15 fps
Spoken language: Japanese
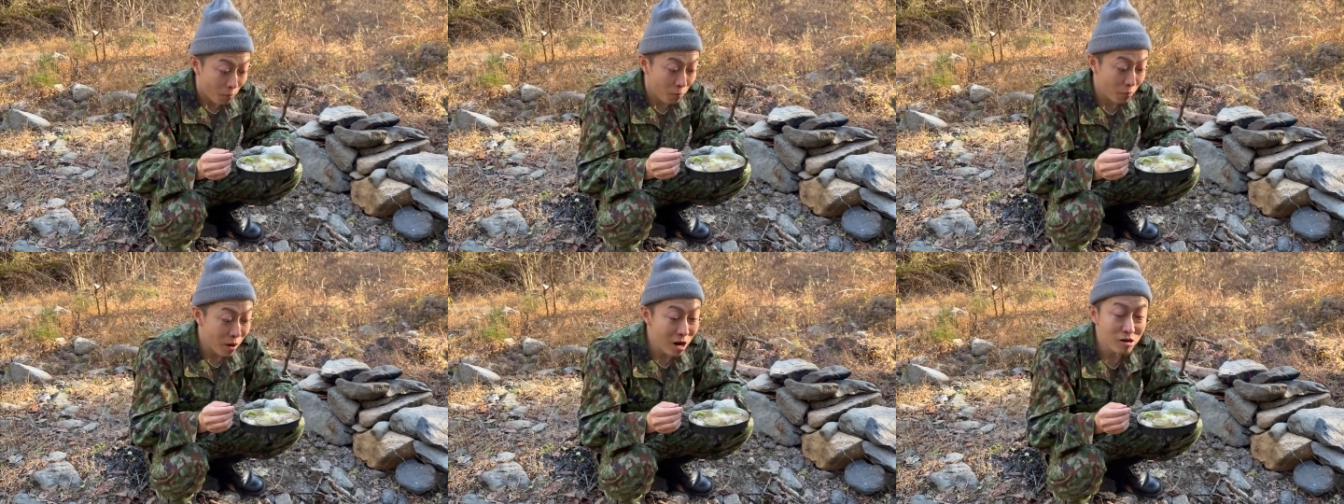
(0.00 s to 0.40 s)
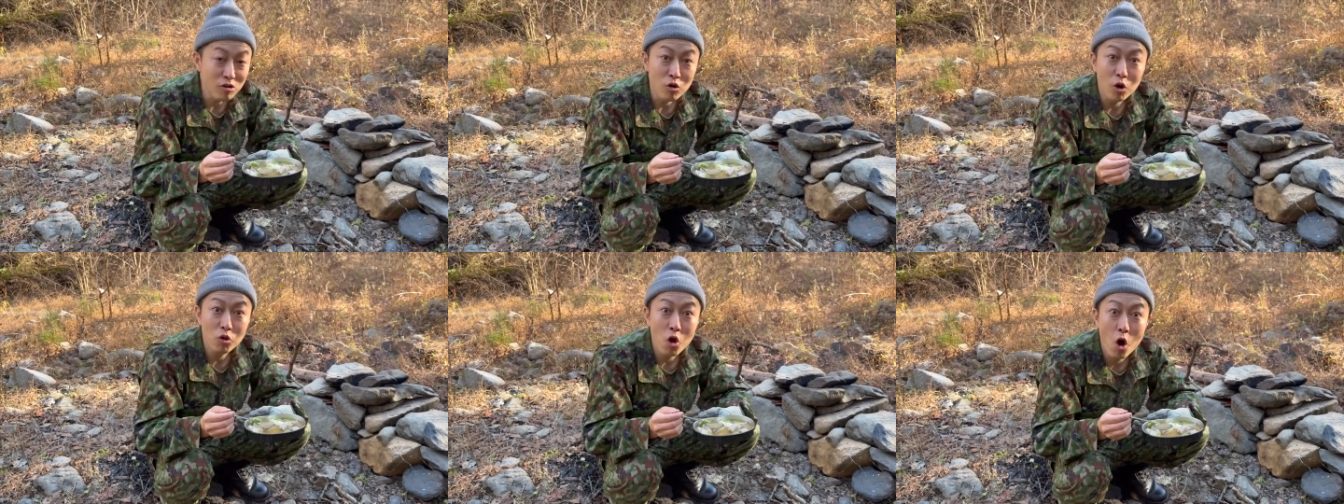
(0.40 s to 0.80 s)

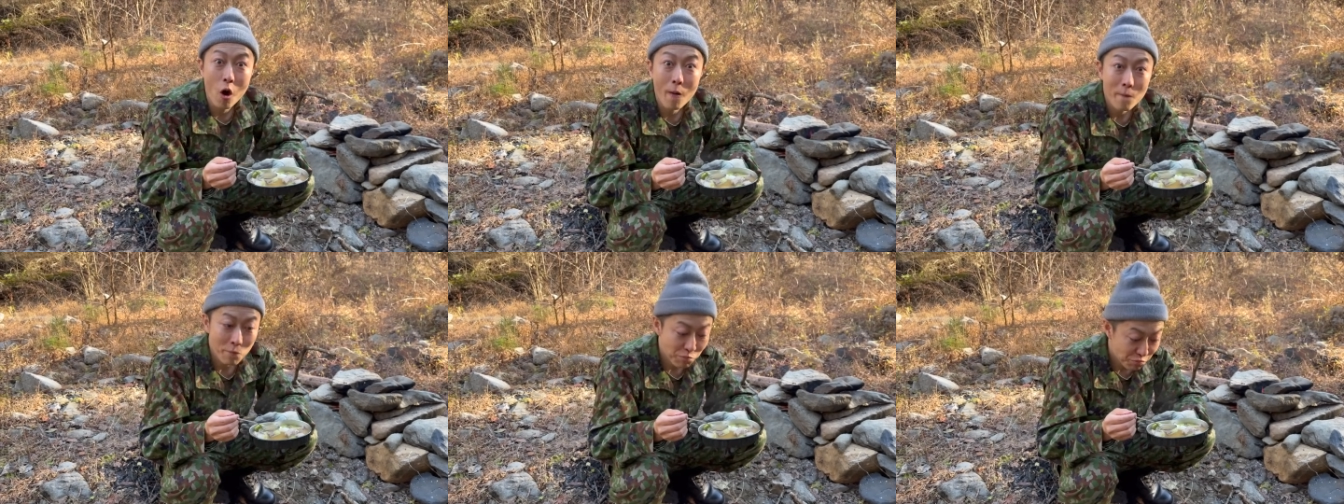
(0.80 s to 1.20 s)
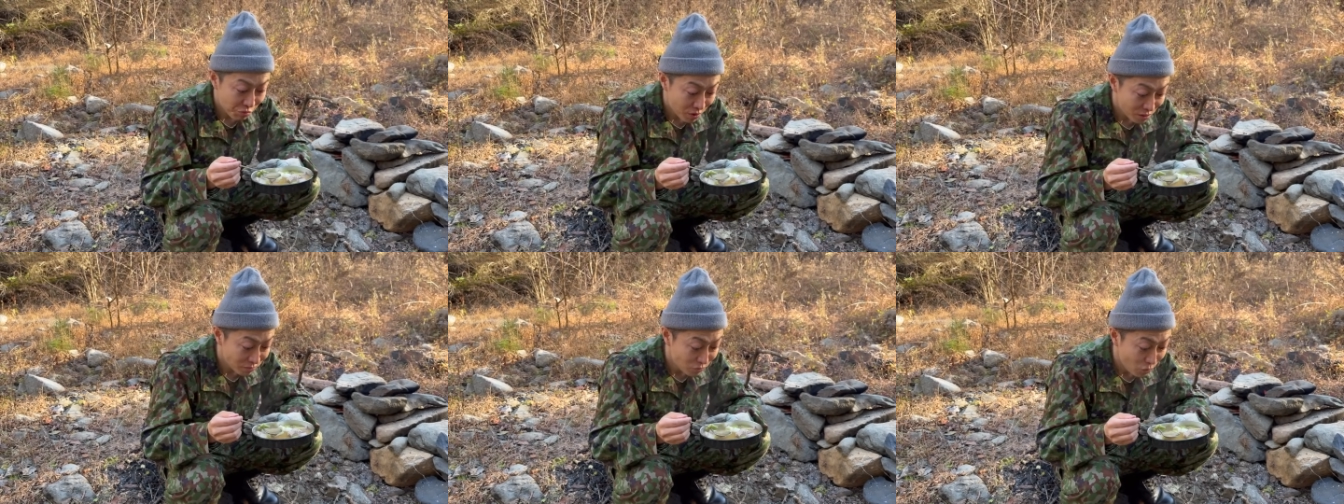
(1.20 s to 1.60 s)
マグロの
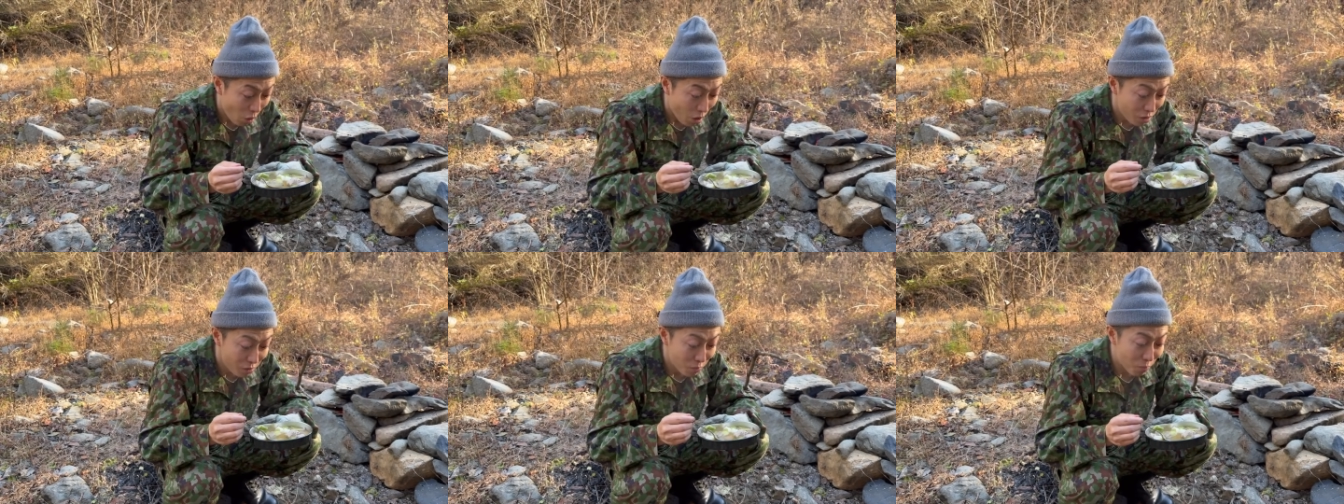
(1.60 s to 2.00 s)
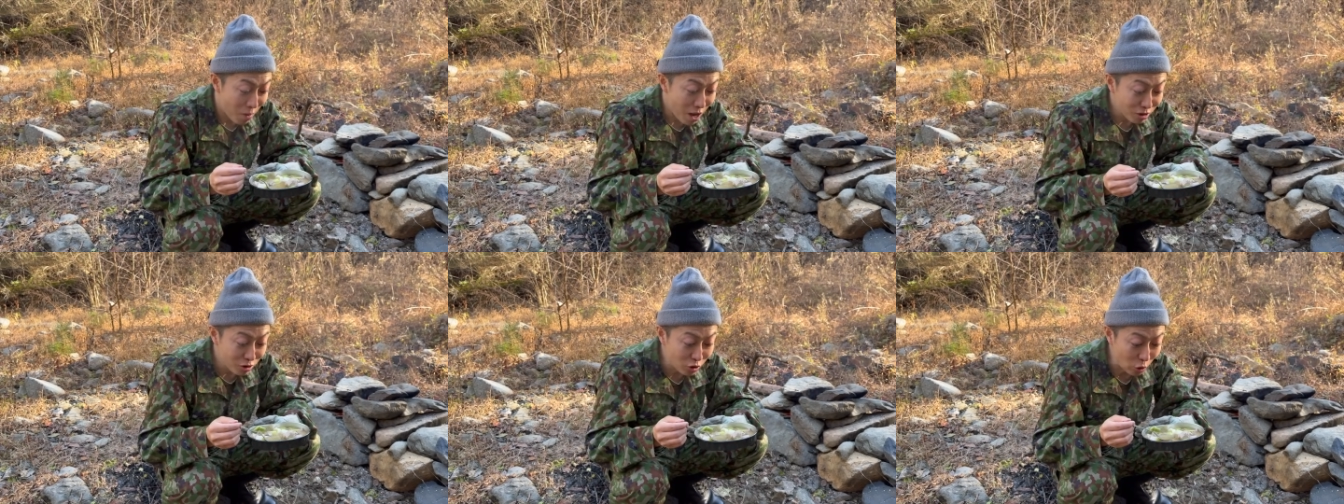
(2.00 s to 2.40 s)

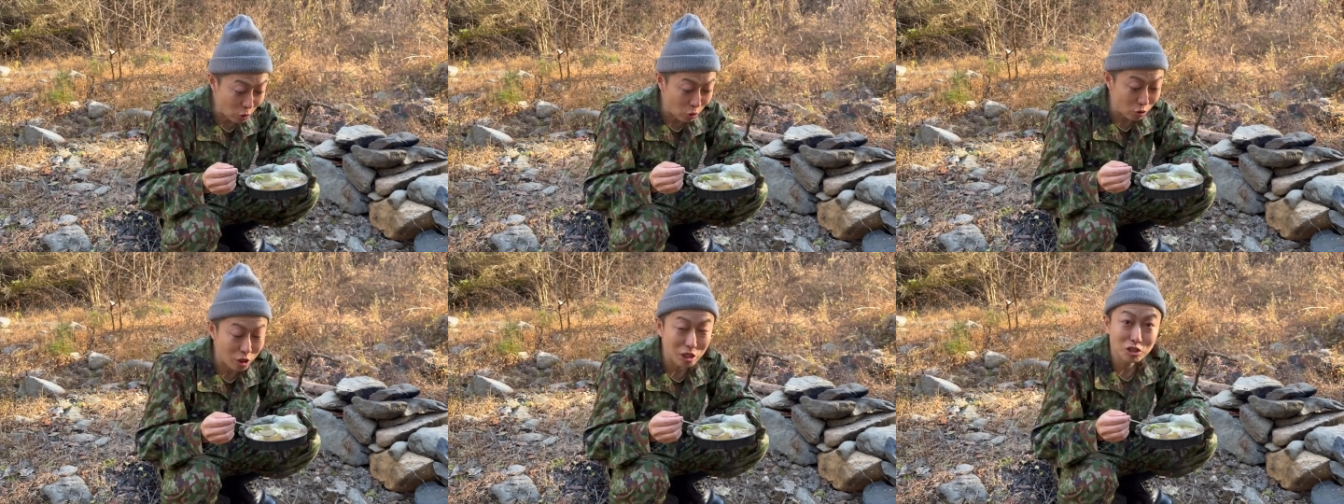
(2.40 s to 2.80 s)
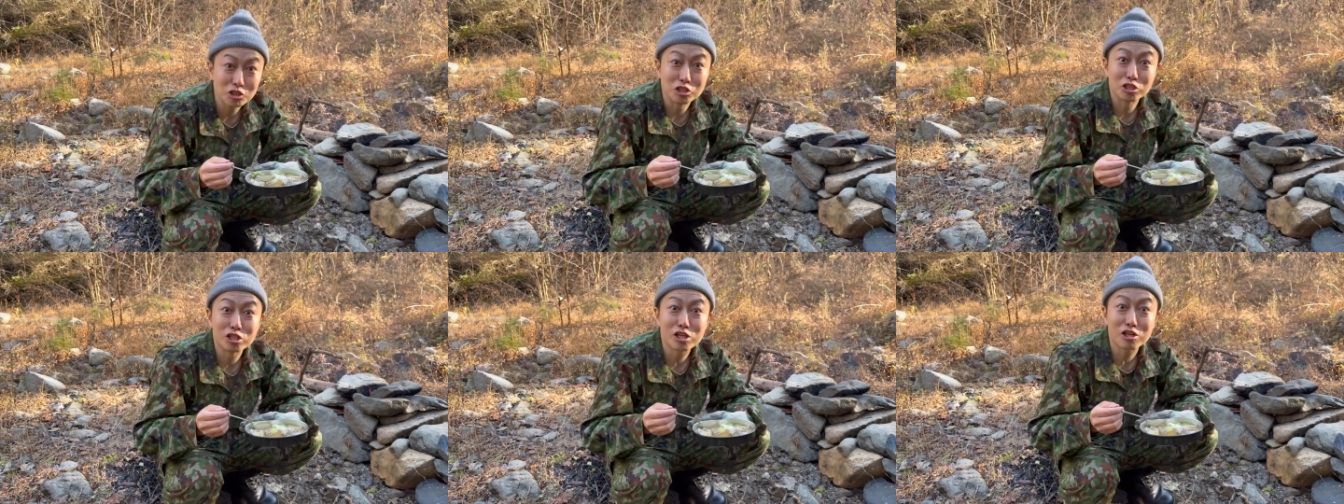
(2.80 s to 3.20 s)
マグロのだし
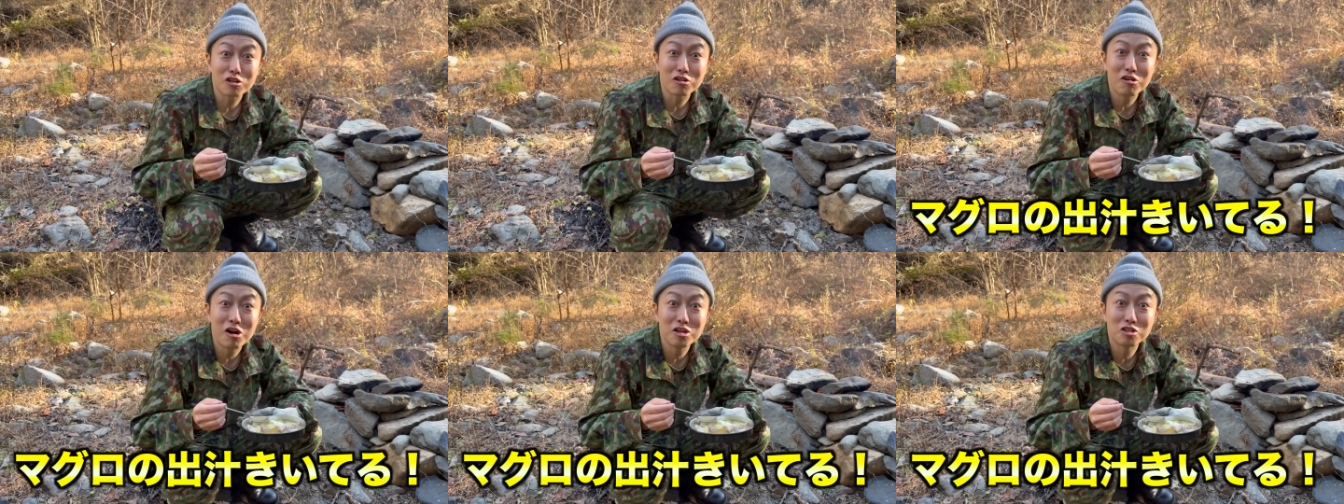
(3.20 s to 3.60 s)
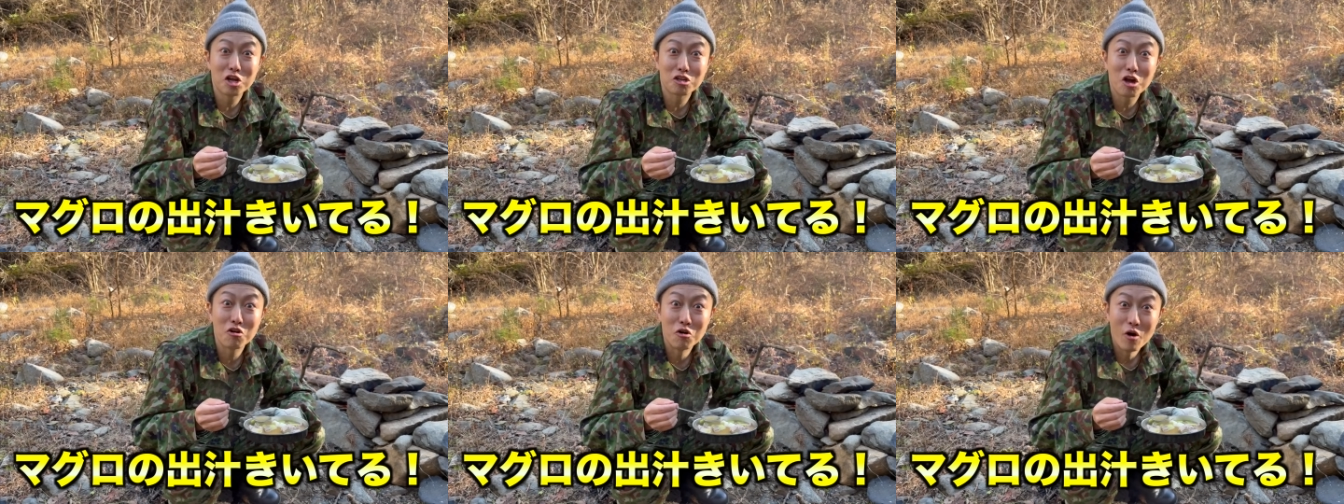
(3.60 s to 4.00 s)
しっかり出
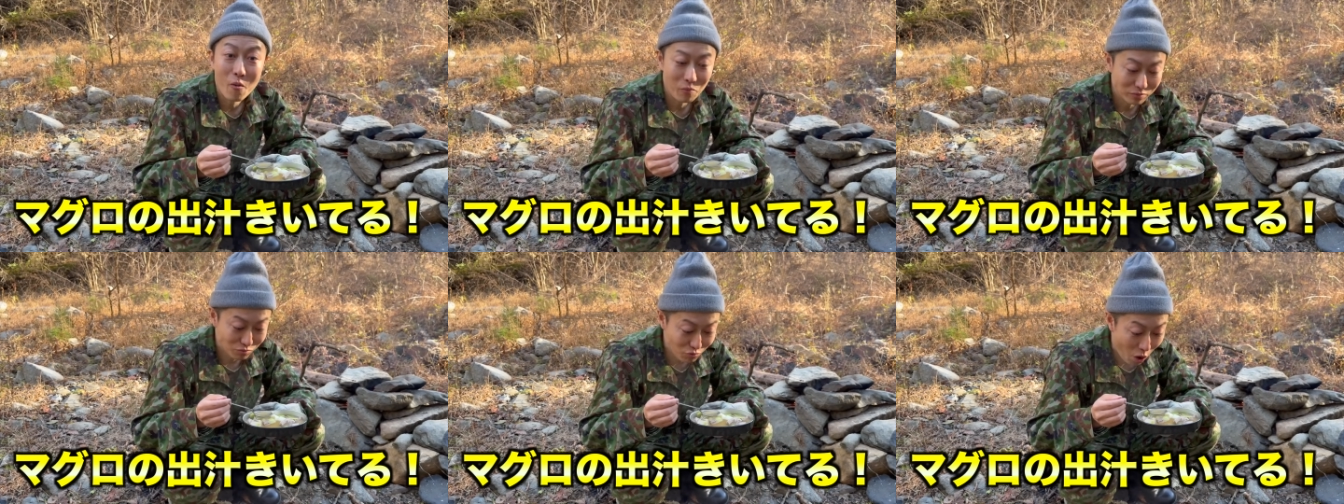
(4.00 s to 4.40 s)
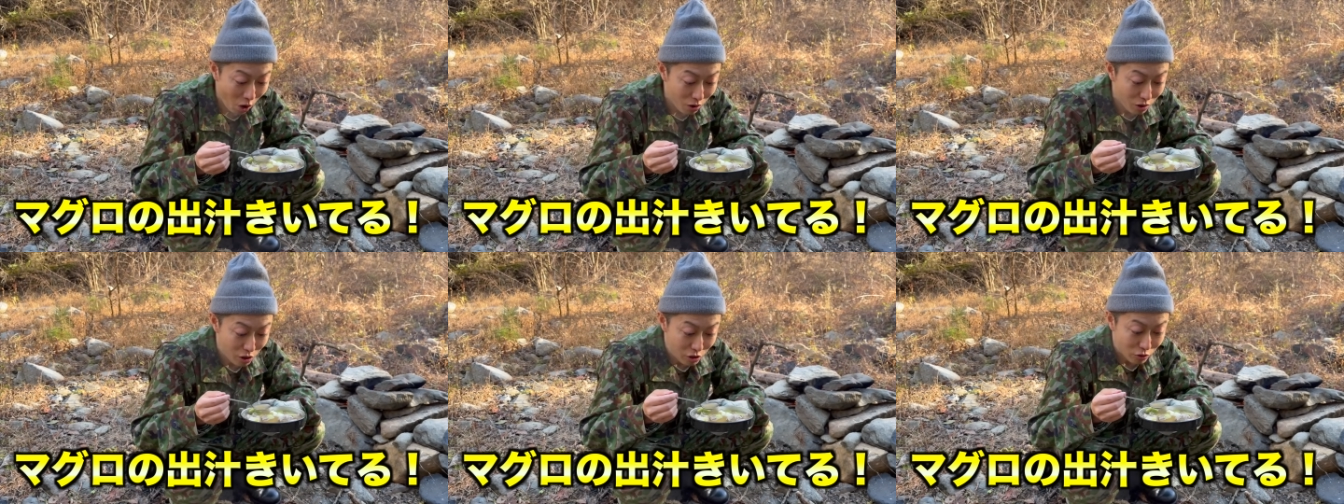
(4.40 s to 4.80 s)
てる。
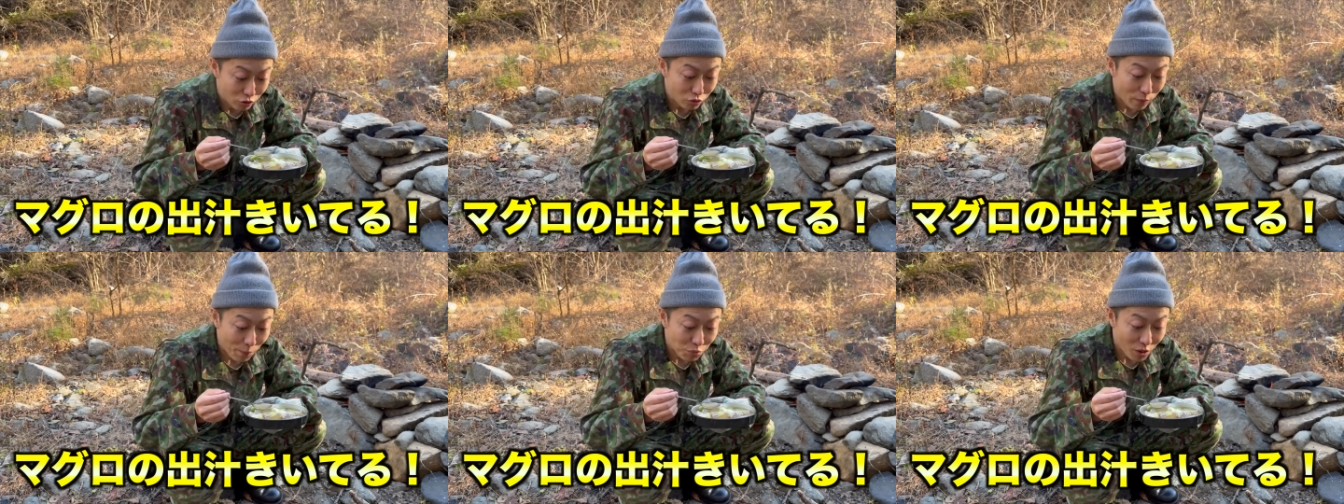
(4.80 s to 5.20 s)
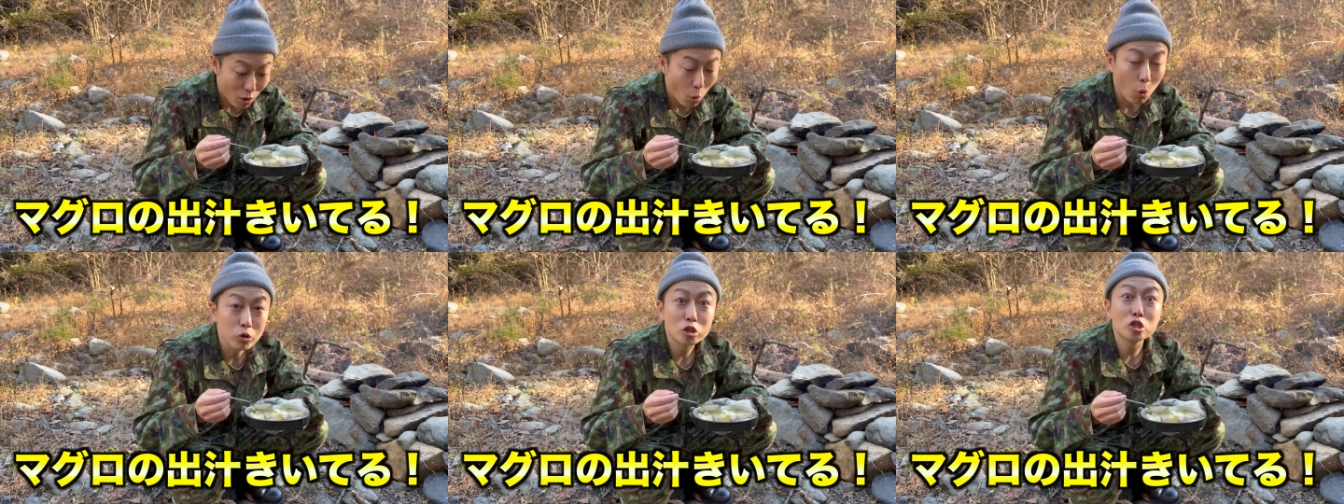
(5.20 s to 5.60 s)

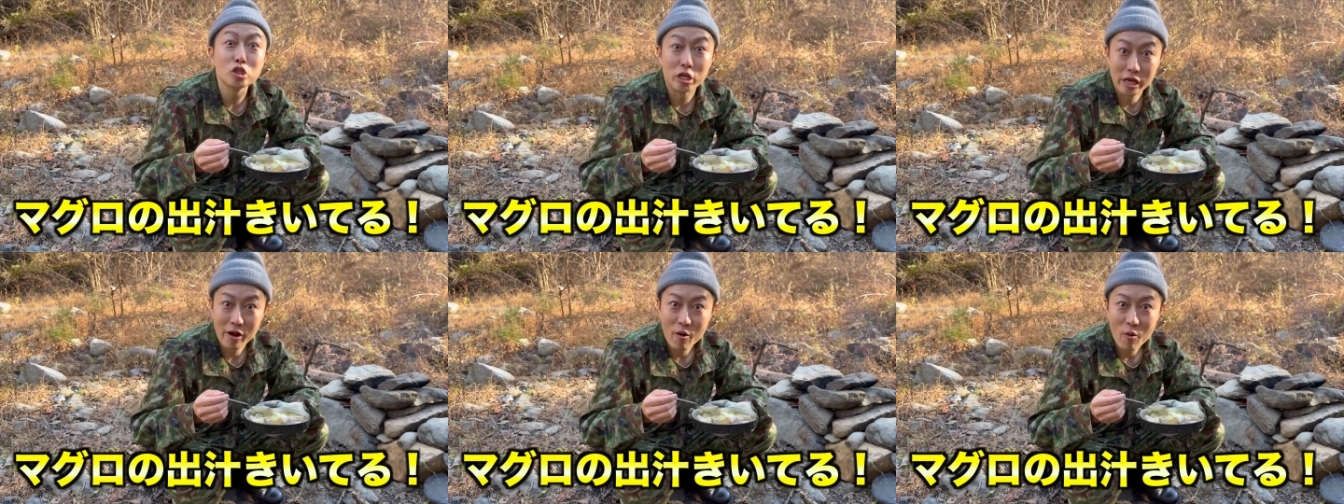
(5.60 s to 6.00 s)
お水、